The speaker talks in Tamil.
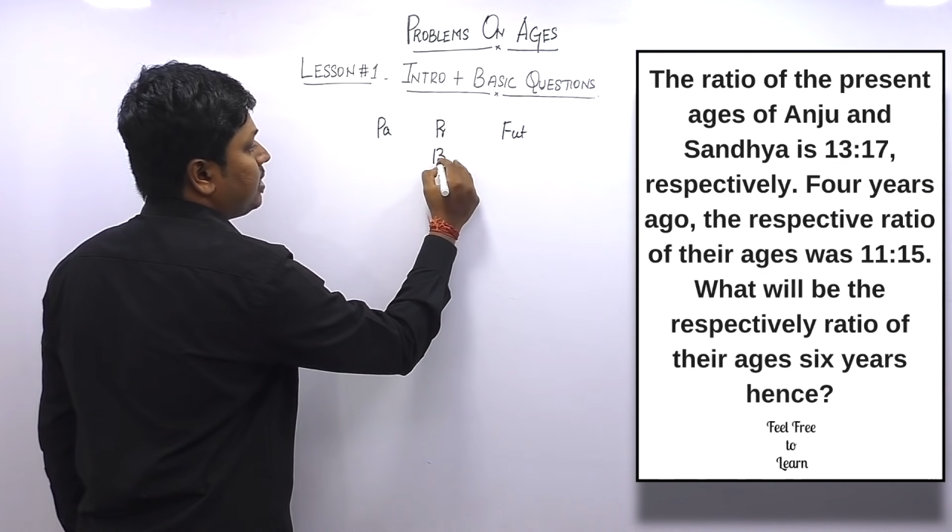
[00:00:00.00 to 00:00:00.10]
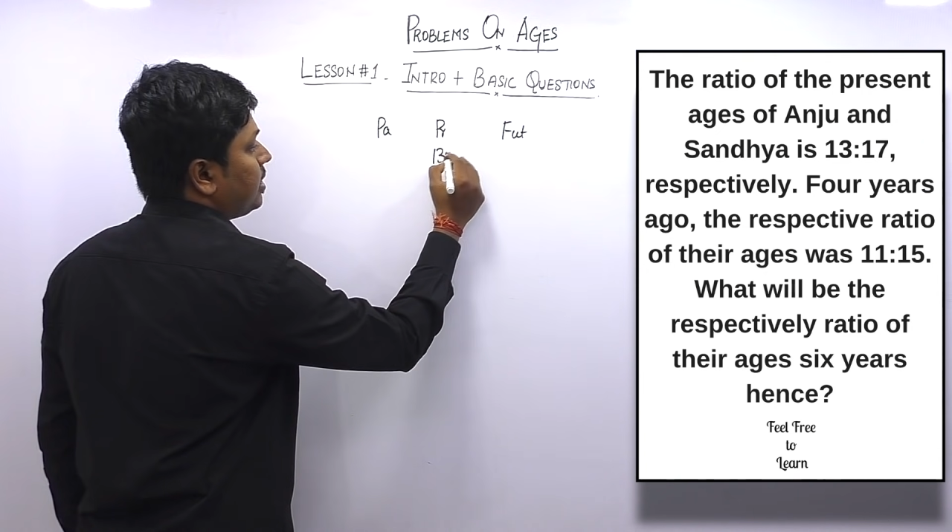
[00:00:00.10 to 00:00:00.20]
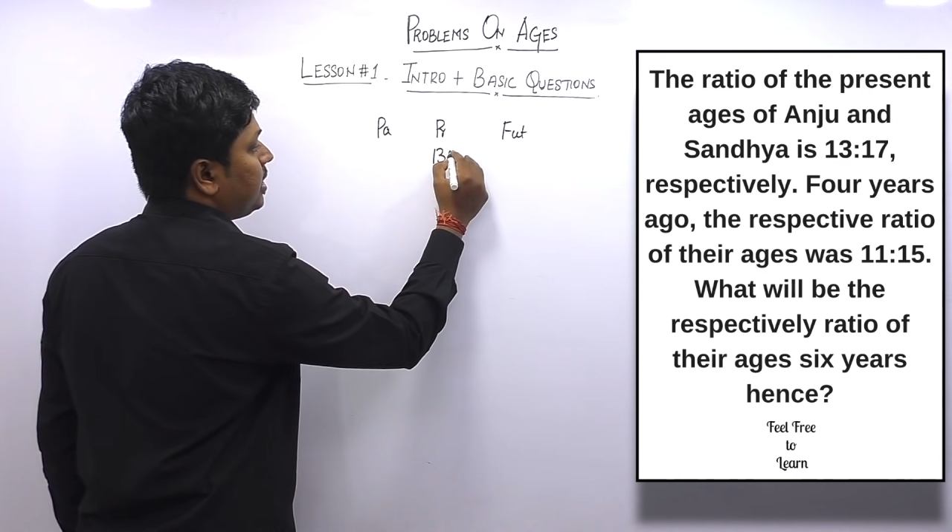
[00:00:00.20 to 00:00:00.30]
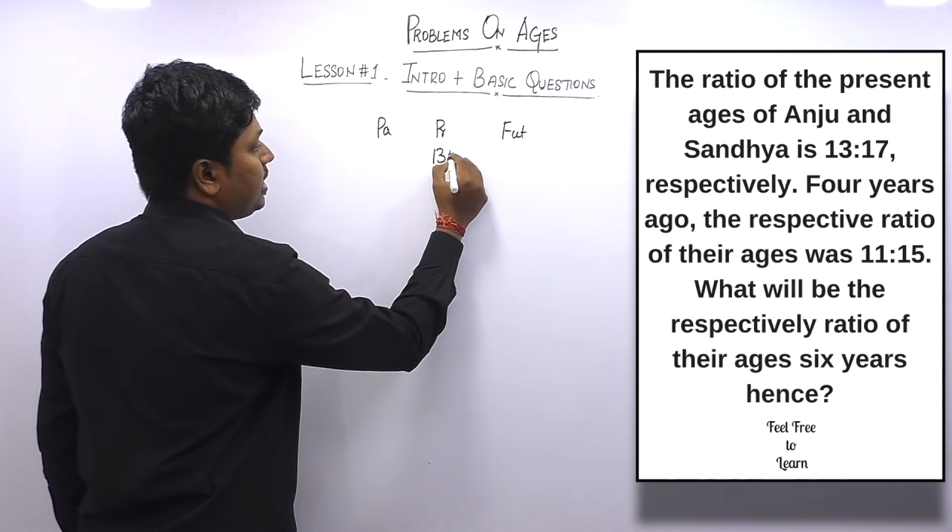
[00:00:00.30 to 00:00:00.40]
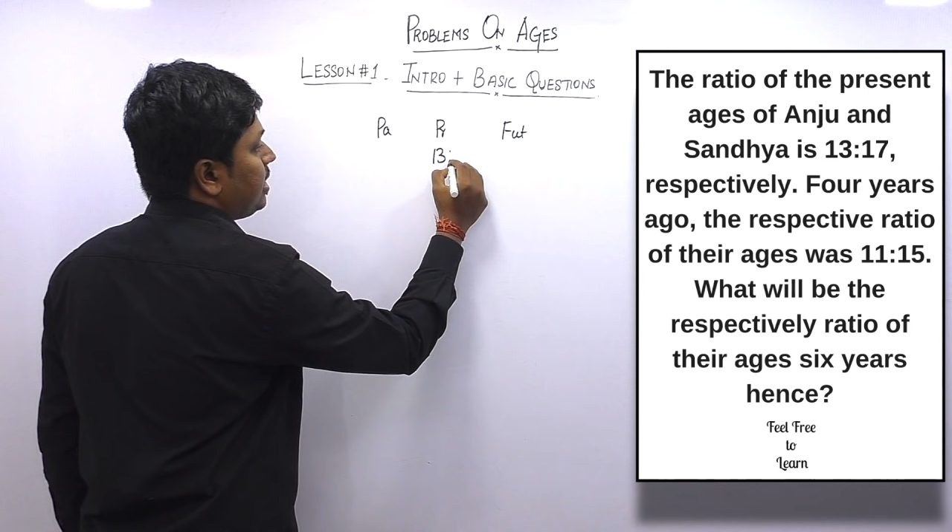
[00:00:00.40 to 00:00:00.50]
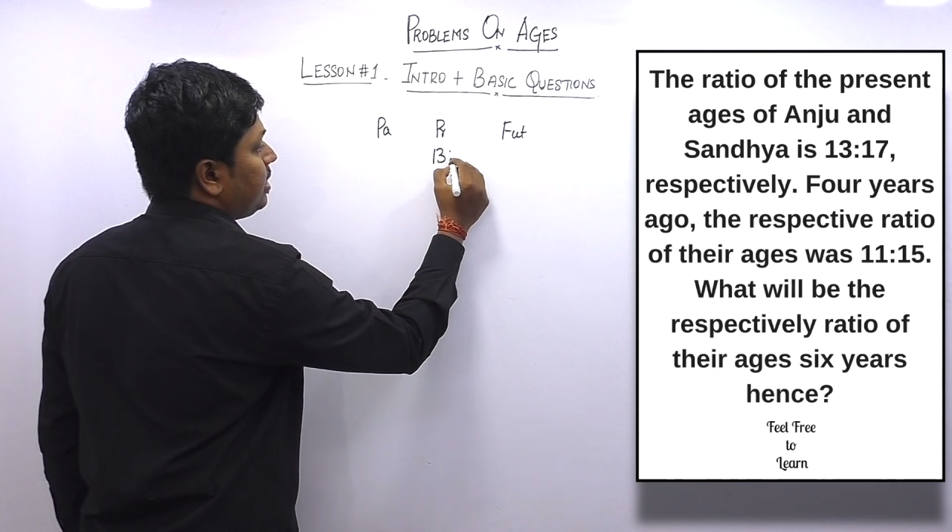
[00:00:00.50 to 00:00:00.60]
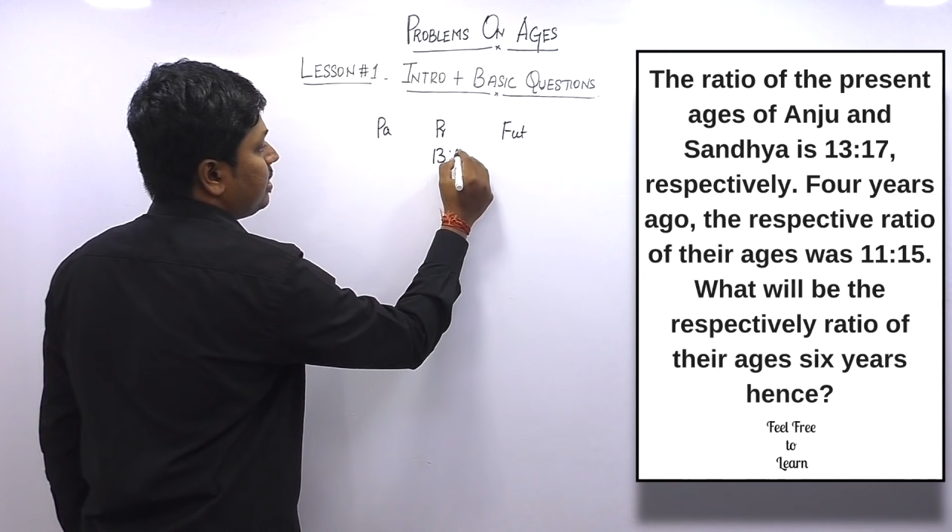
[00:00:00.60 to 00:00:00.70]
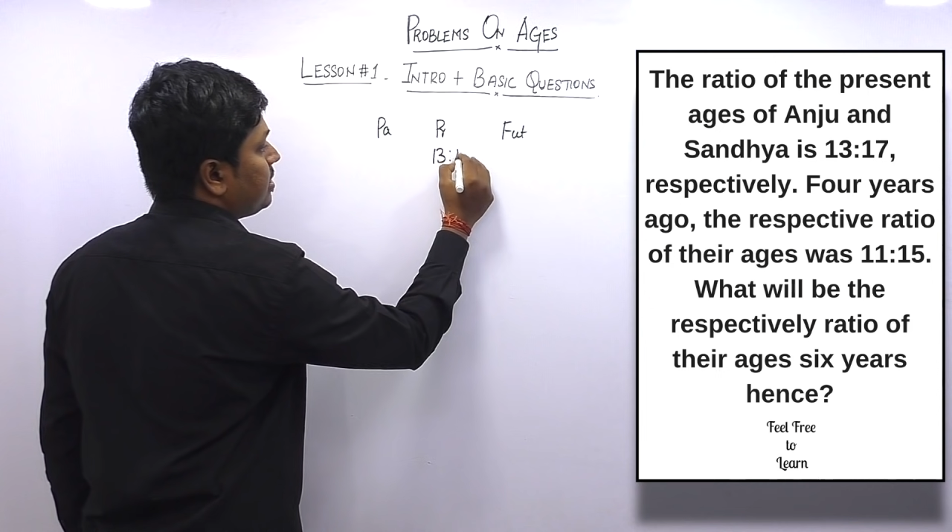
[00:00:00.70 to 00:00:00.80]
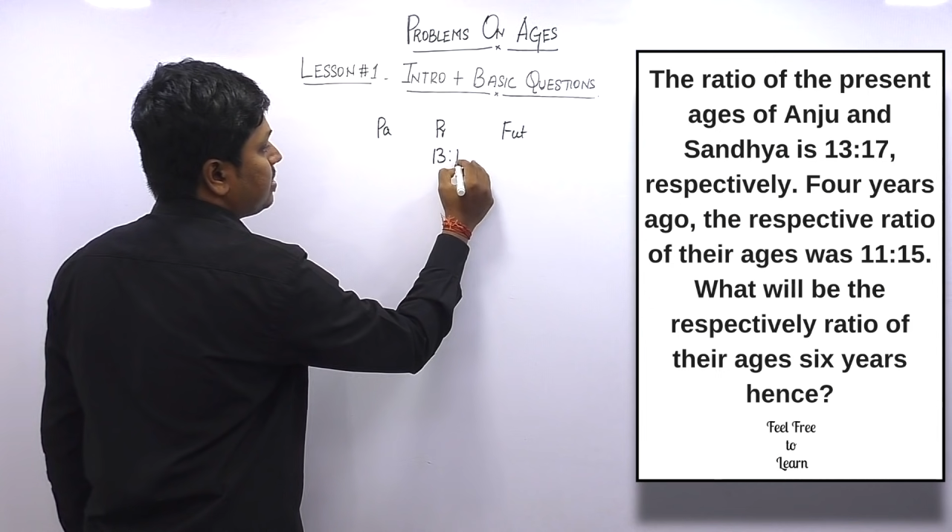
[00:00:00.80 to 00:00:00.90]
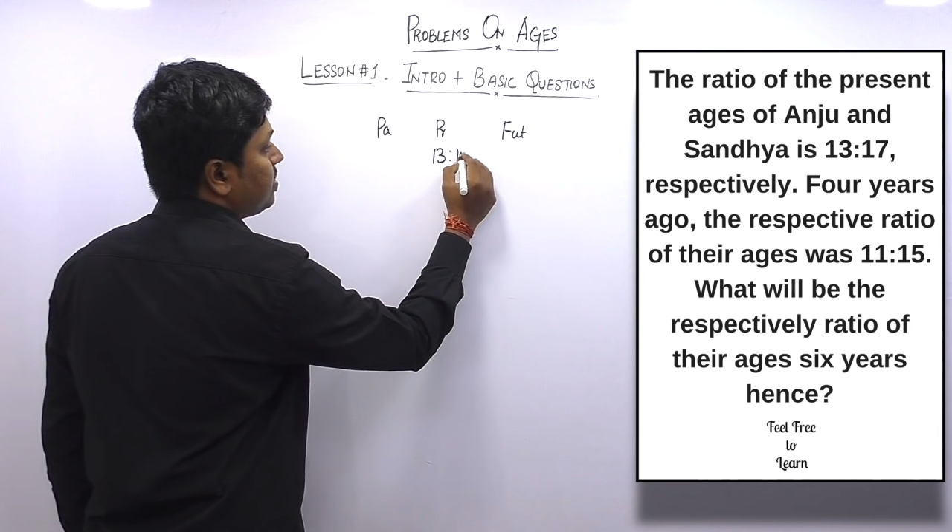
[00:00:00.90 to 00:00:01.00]
தேர்ட்டீன்
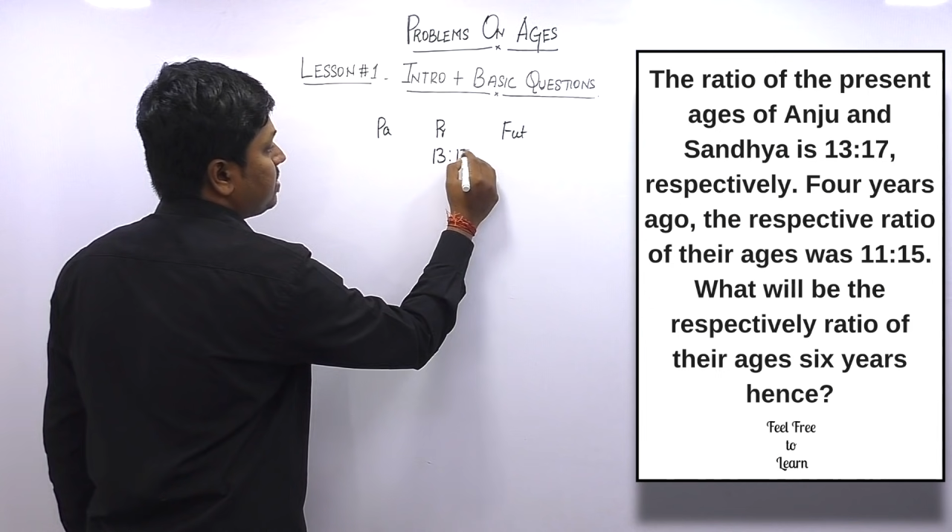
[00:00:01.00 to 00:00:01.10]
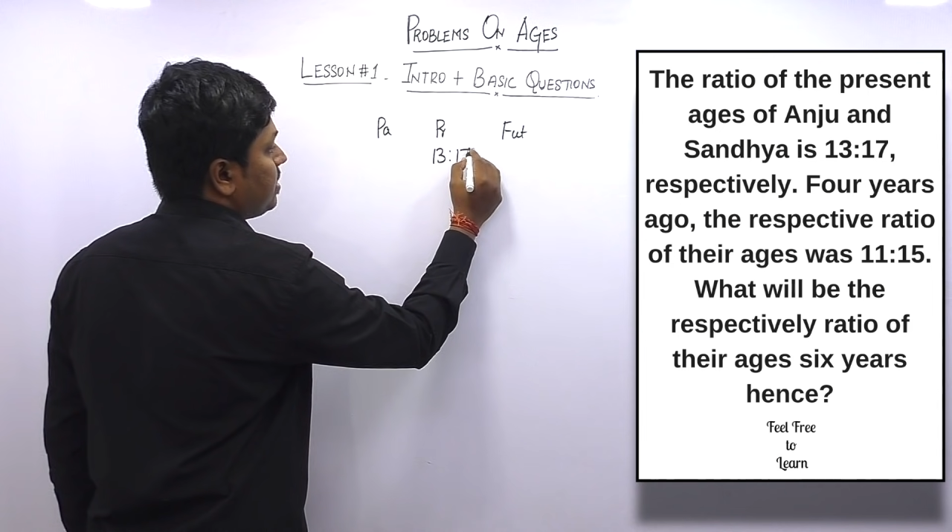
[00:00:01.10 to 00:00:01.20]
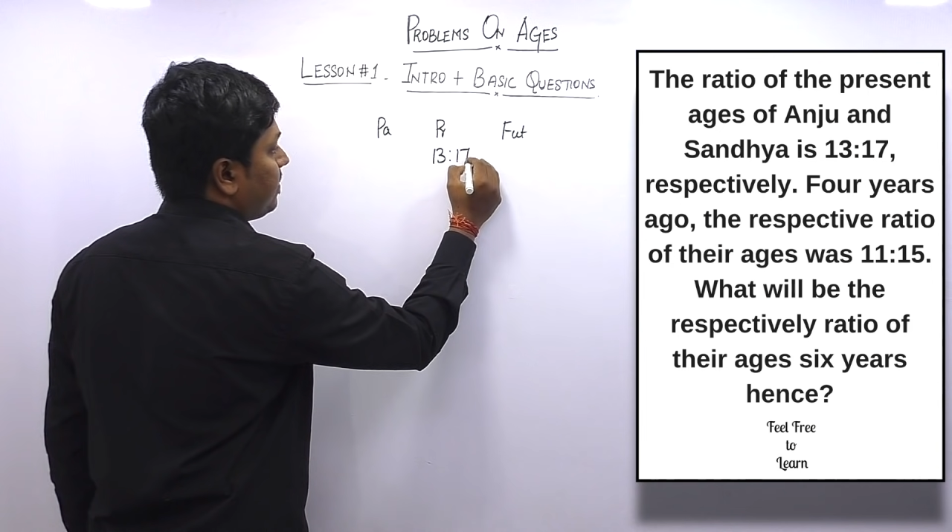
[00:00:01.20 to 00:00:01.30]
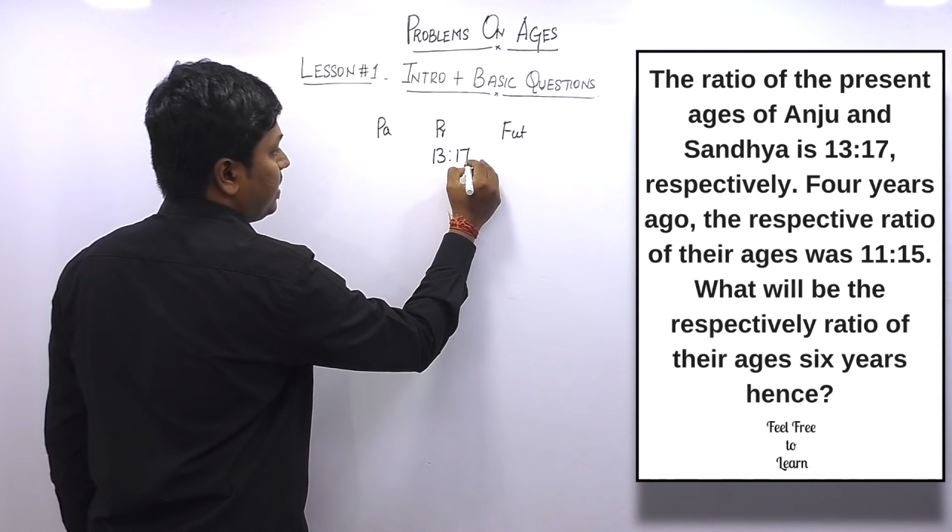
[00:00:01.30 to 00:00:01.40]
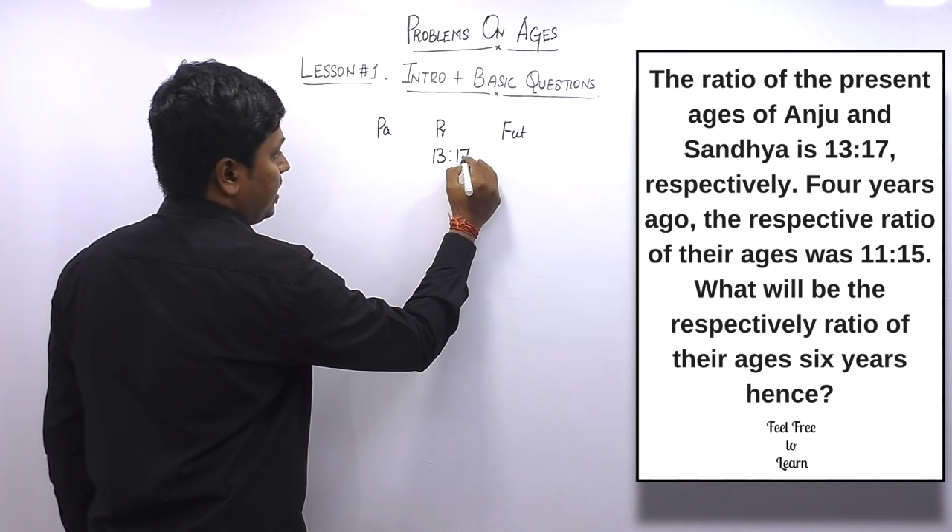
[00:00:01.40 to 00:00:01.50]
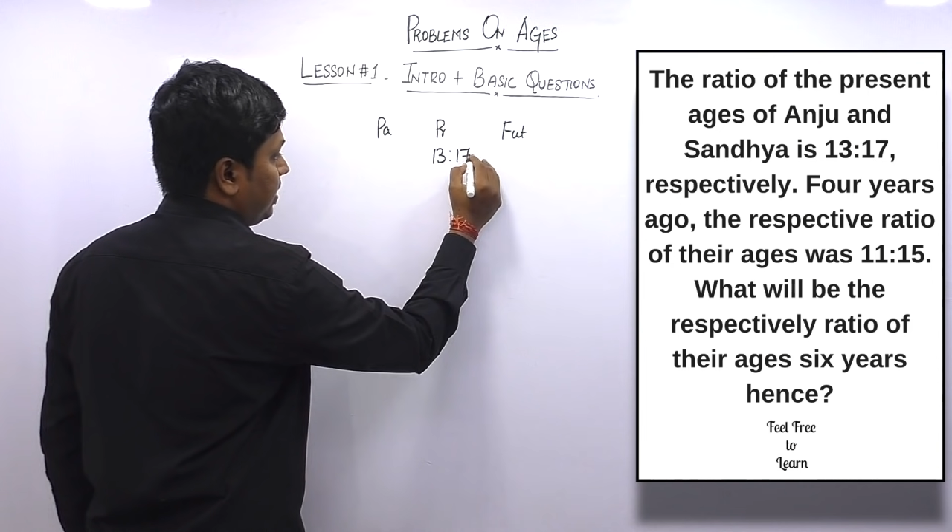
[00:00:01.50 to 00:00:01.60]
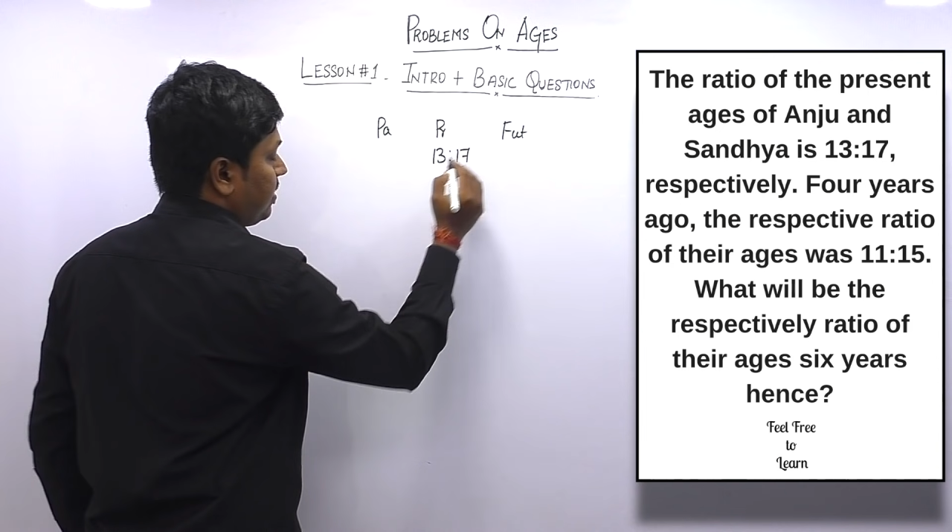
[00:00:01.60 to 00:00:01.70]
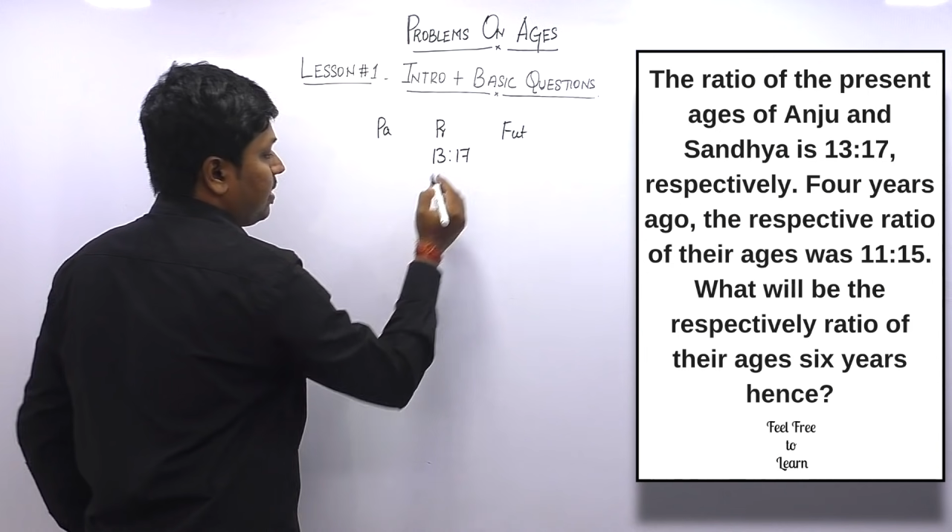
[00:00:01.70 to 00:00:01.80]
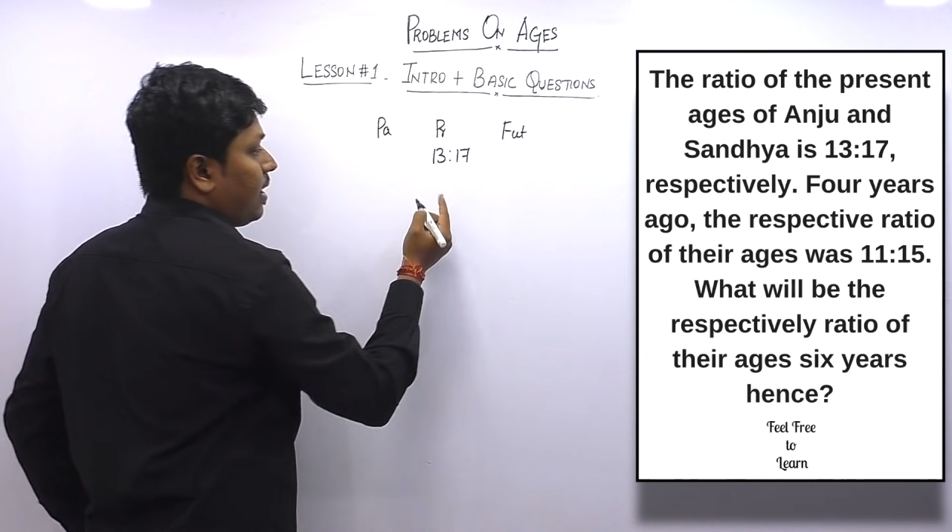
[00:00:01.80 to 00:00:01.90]
இஸ் டு செவன்டீன்